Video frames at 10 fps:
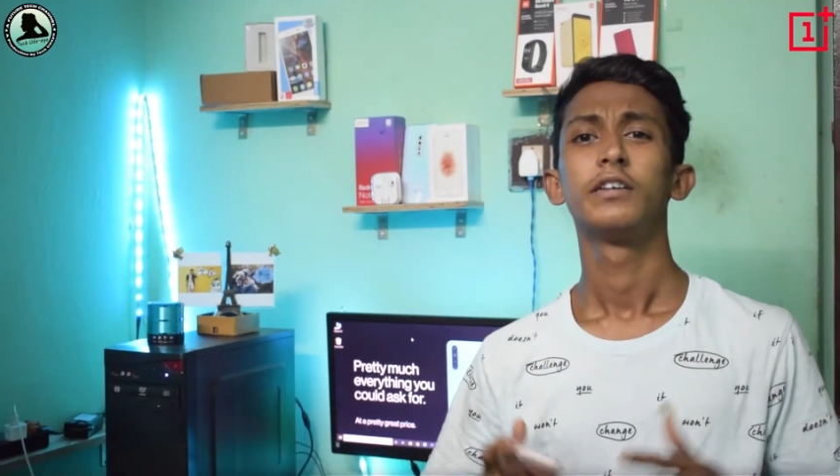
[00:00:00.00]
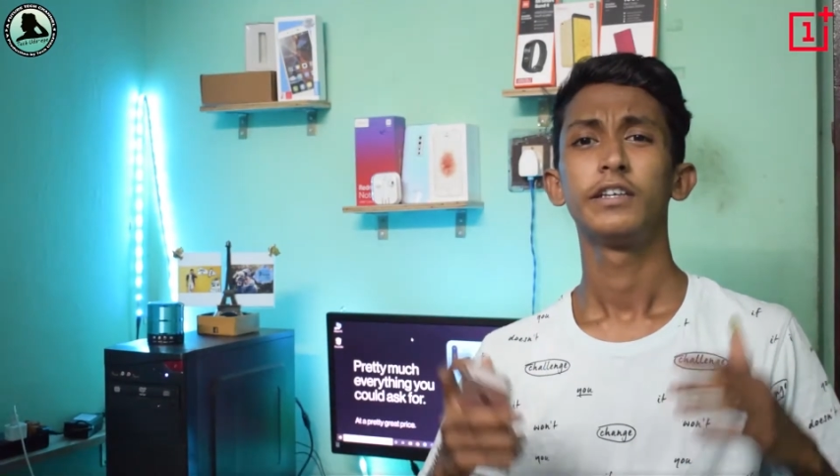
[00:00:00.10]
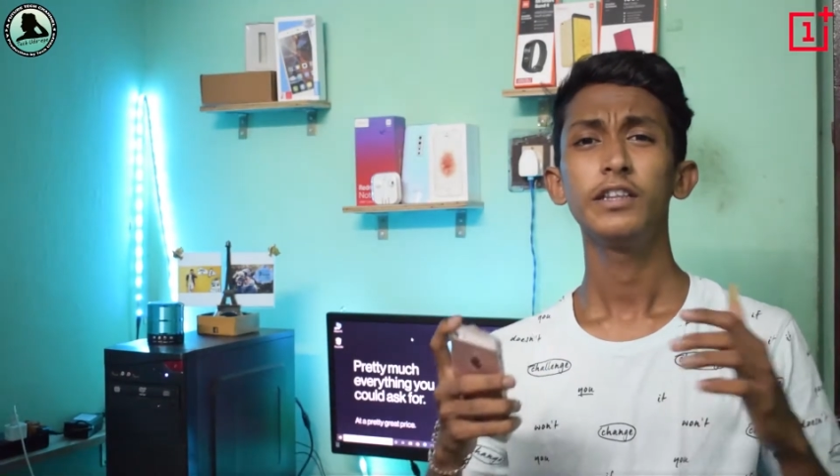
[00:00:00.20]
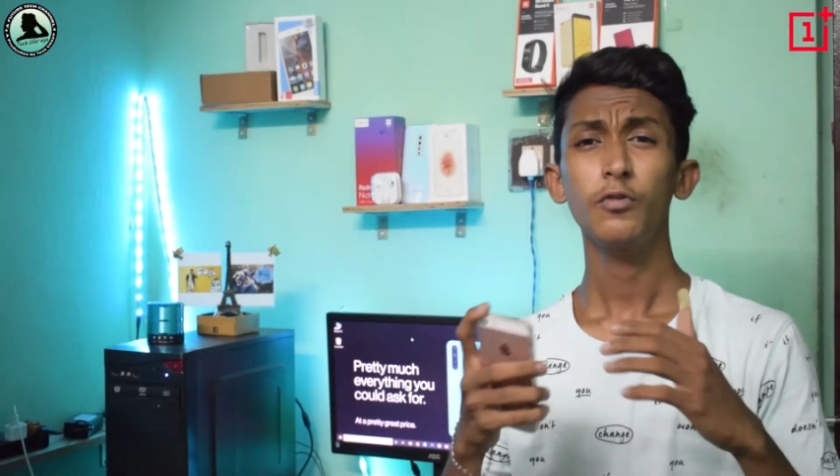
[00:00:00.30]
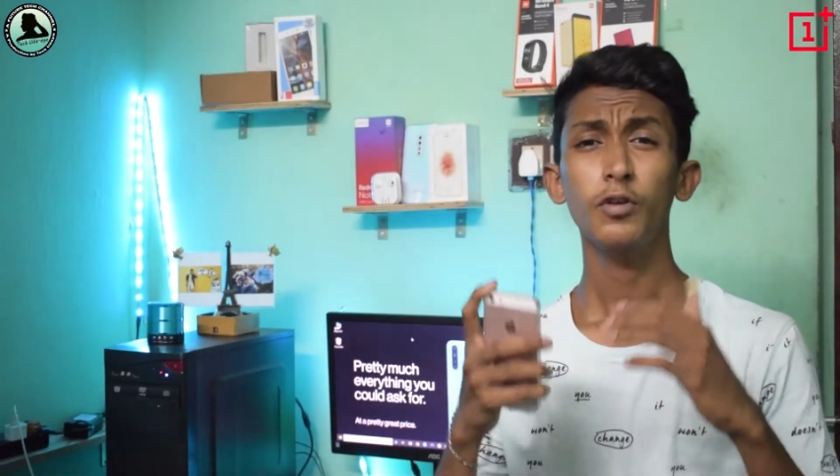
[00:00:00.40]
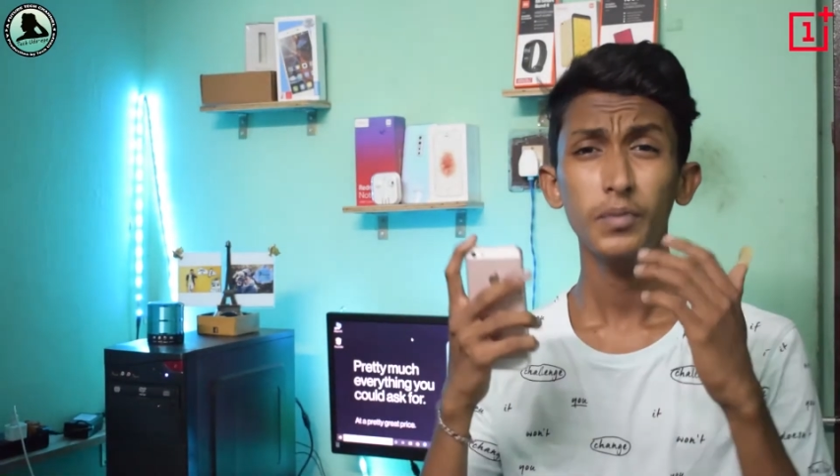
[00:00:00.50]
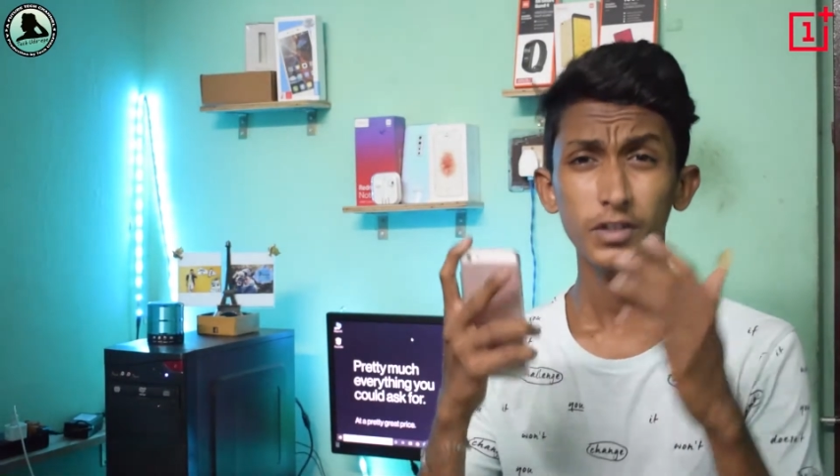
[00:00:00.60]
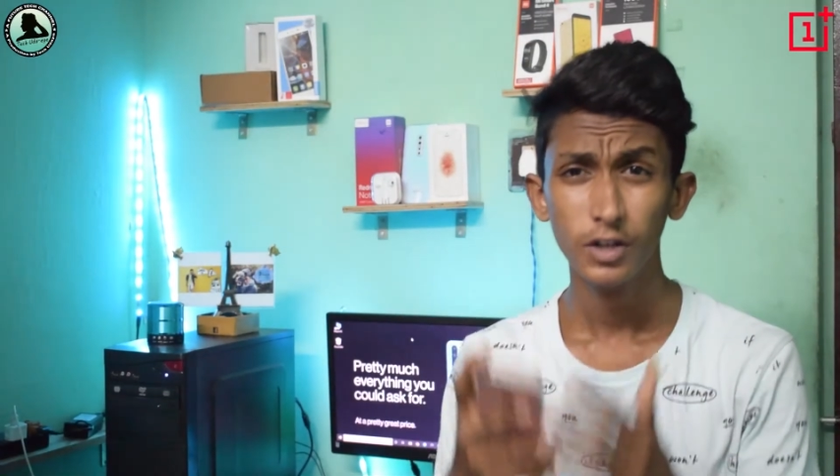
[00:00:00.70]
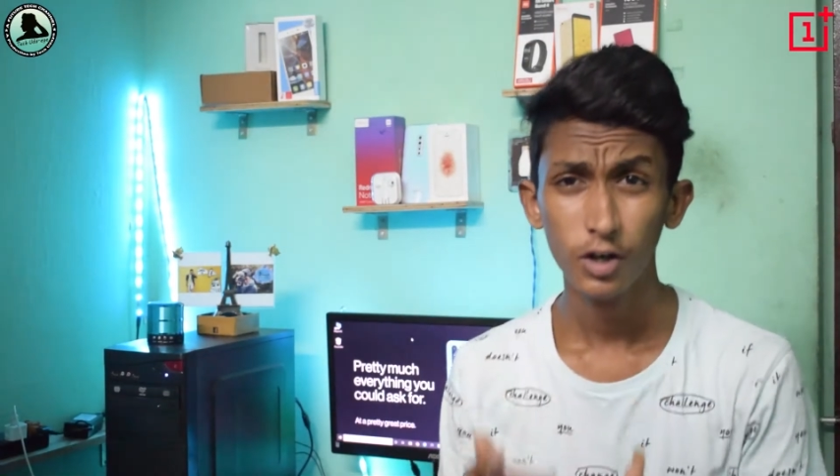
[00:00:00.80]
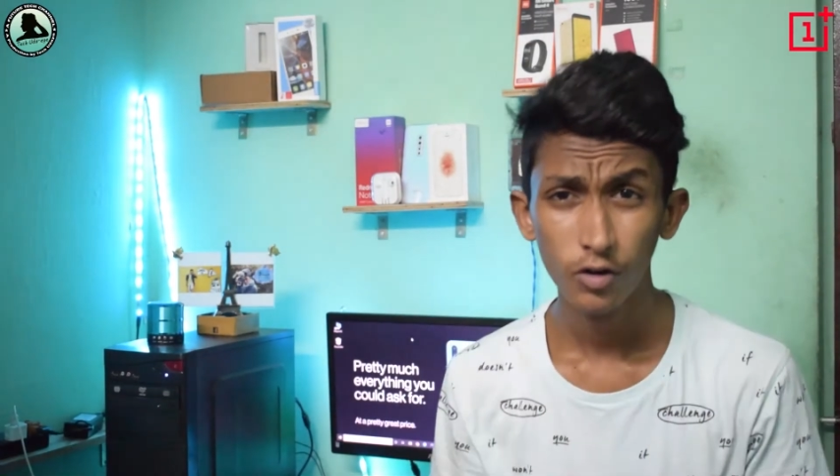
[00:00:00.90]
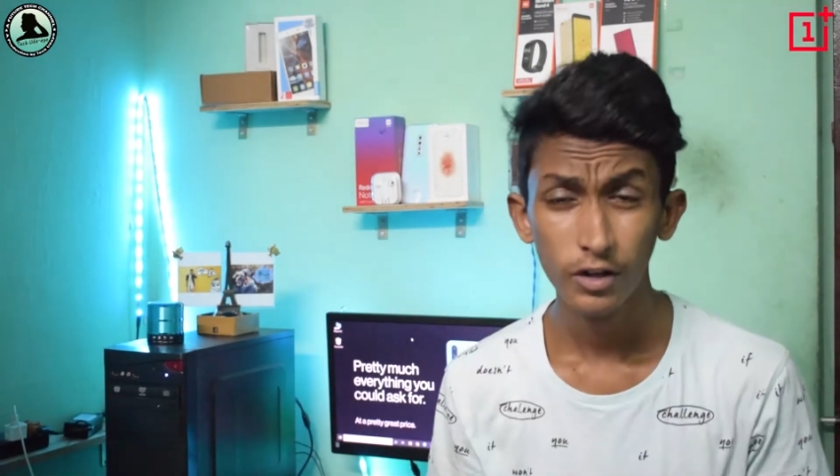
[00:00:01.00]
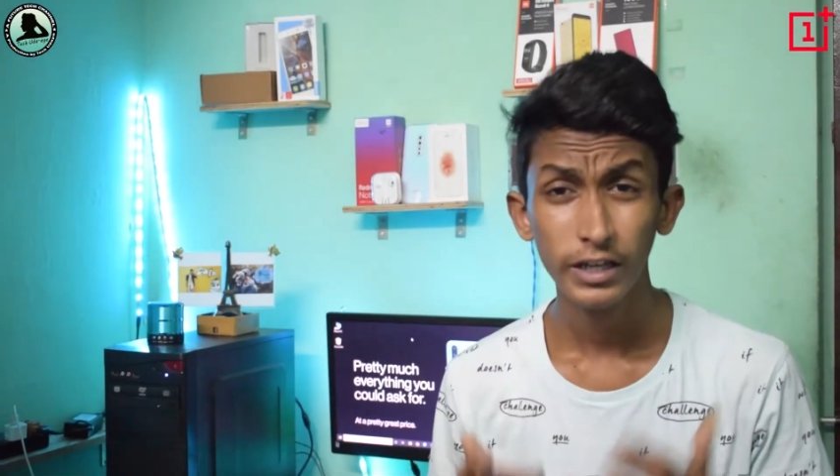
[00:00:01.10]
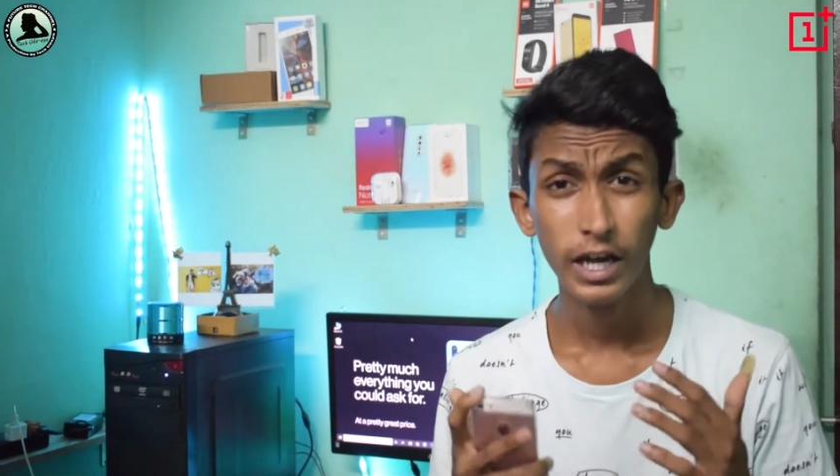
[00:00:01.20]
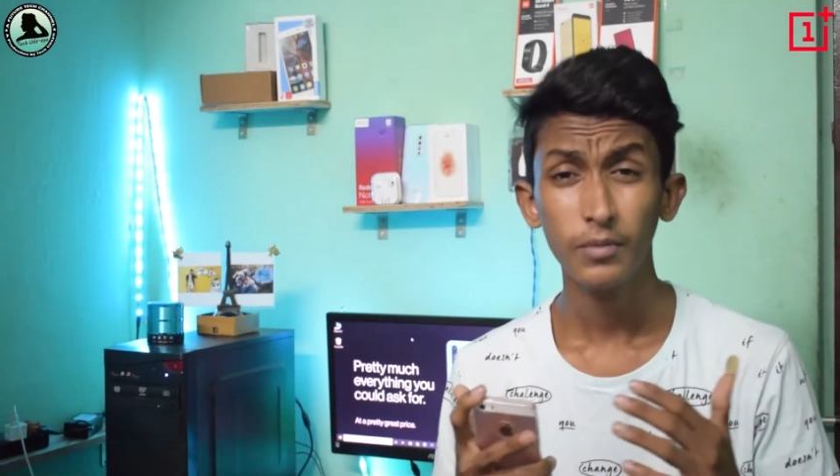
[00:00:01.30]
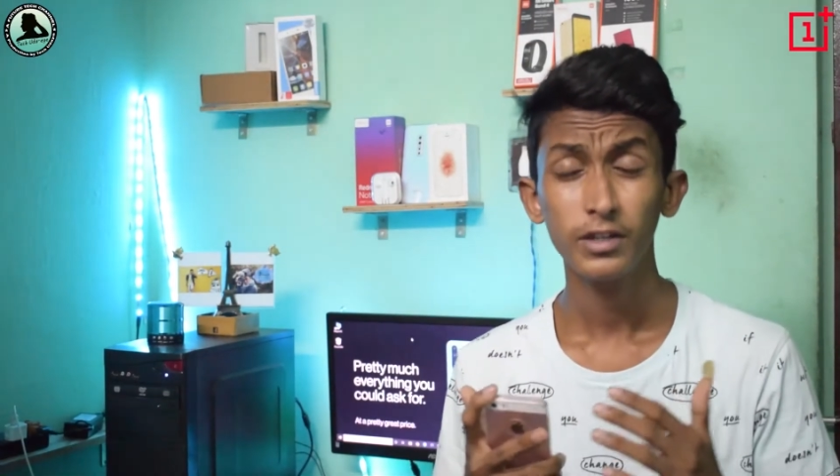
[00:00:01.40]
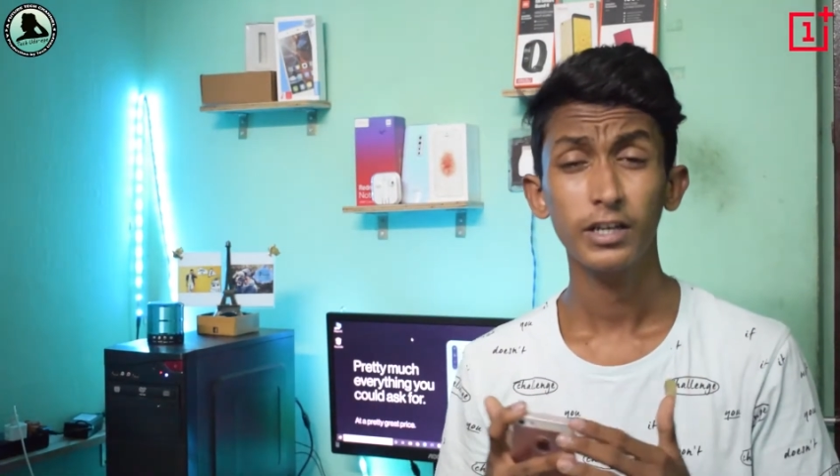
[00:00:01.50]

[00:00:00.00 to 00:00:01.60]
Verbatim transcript: இந்த ஒன் ப்ளஸ் நாடோட கேமரா